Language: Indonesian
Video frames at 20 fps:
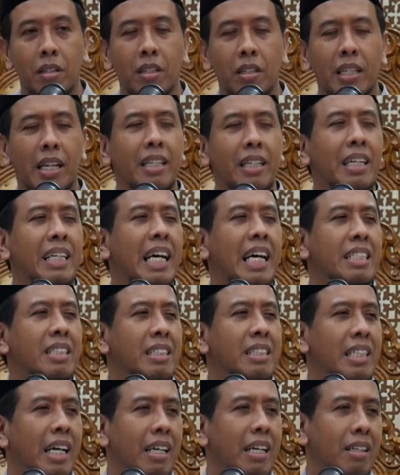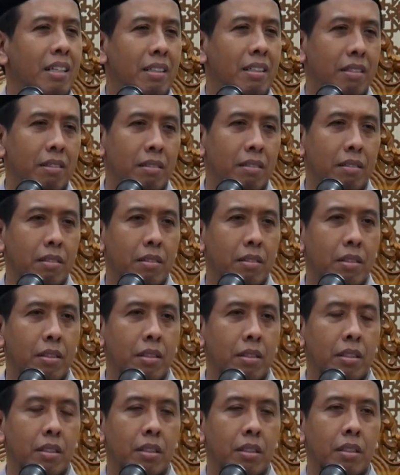Karena kasihan.
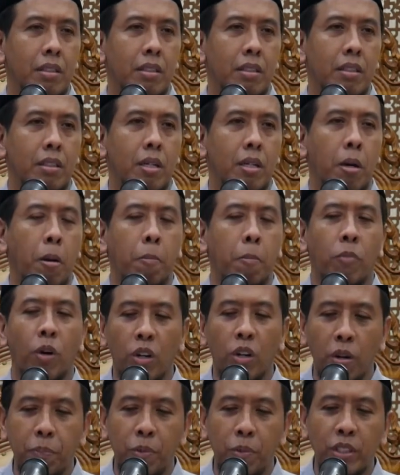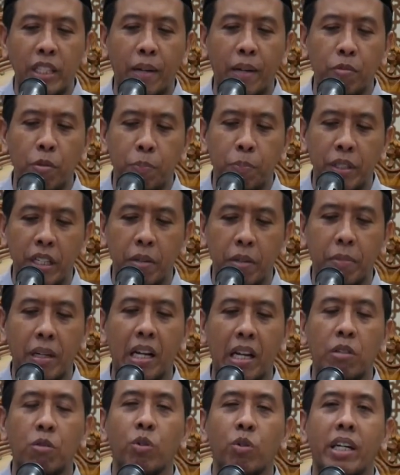Walaupun kamu benar
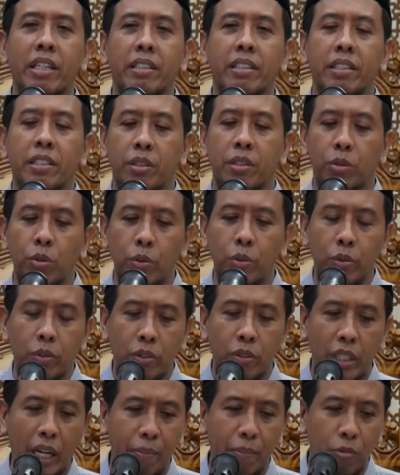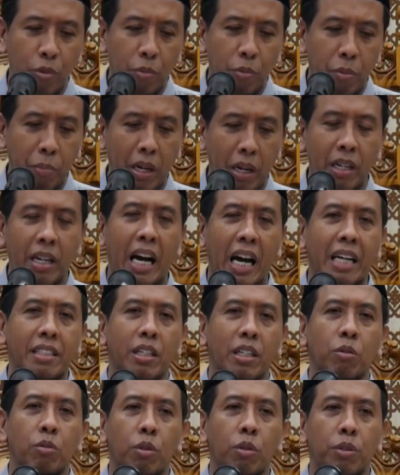melakukan itu, kamu memang
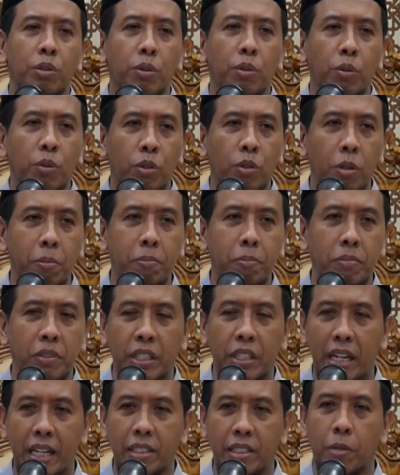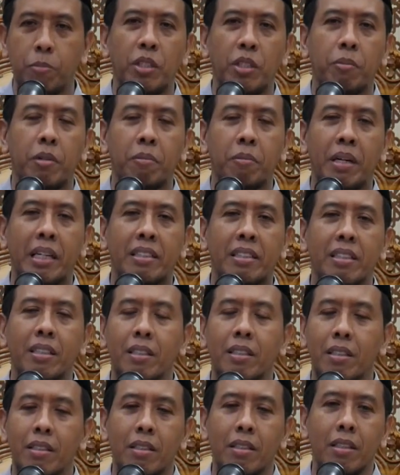haknya untuk dihukum, dirajam sampai
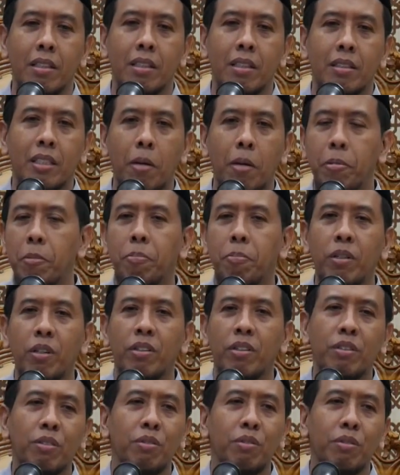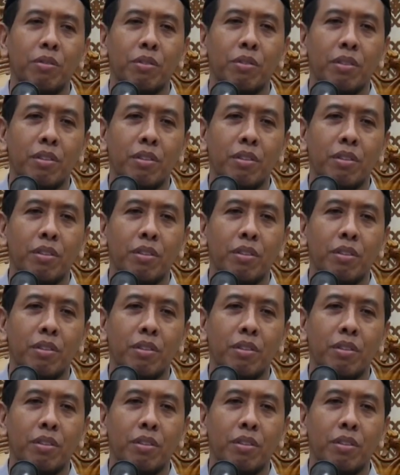mati, tapi beliau niku